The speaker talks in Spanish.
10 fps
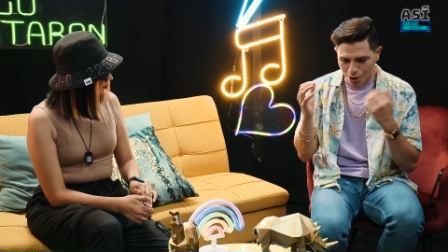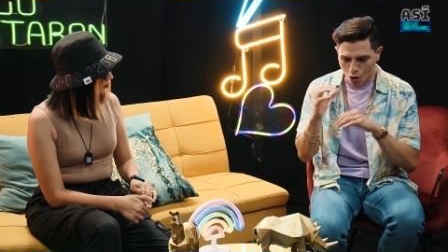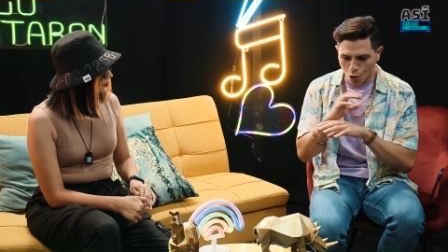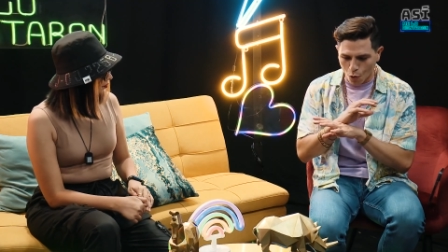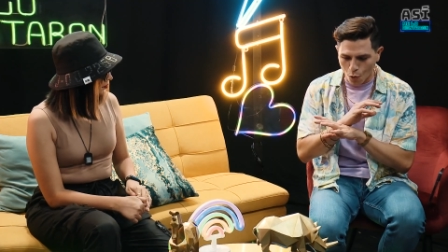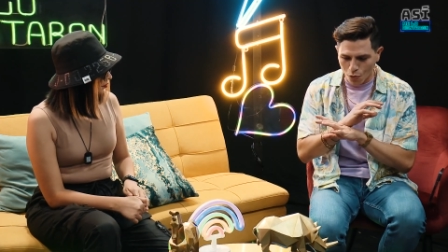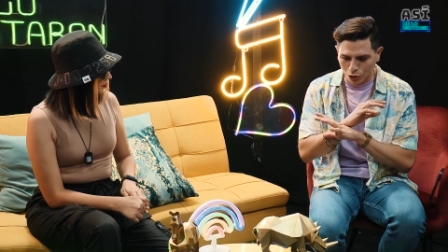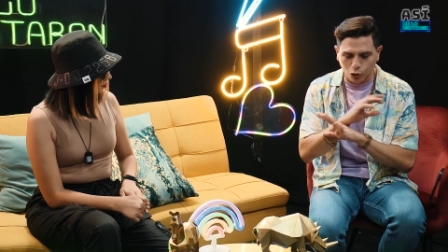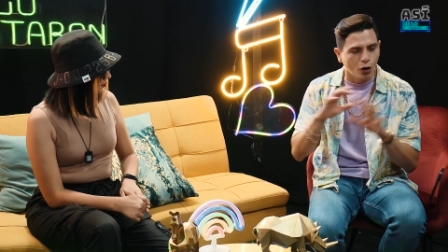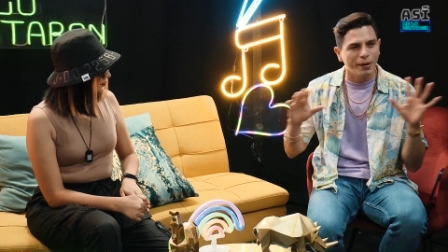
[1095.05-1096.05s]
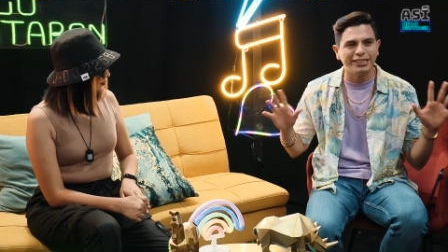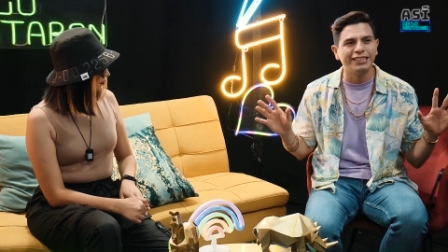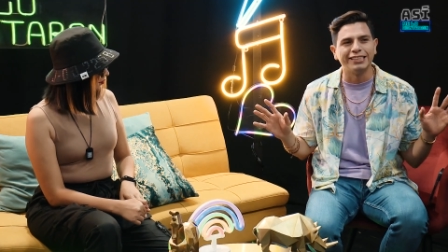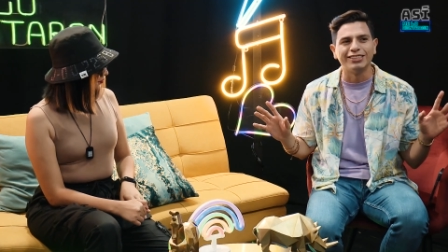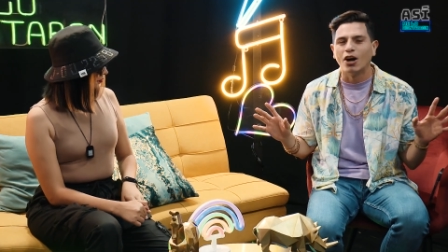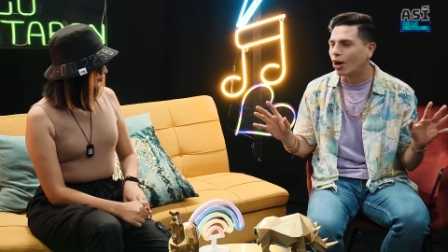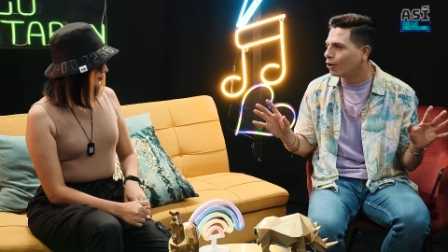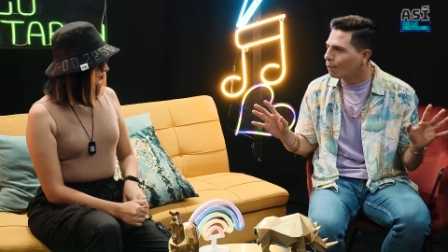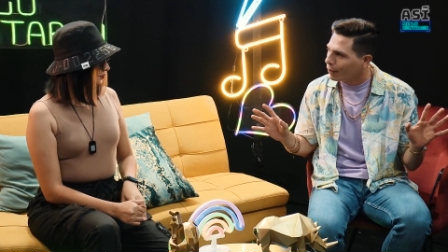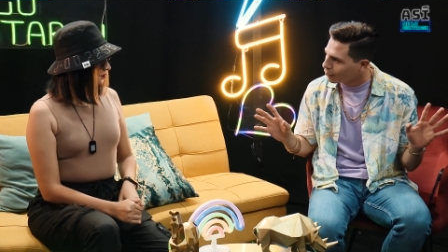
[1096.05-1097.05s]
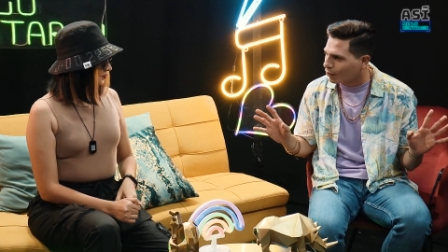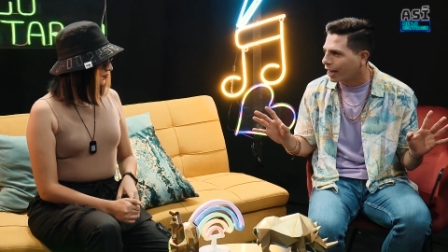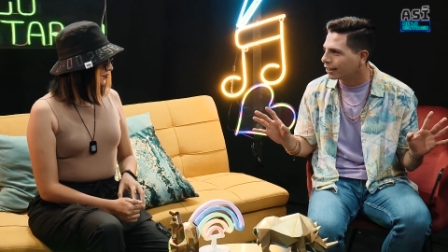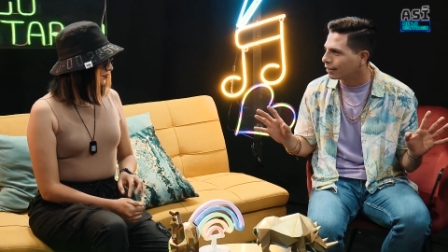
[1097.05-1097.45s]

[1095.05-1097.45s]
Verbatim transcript: un, tú lo ves y dices, no, él no puede tocar esa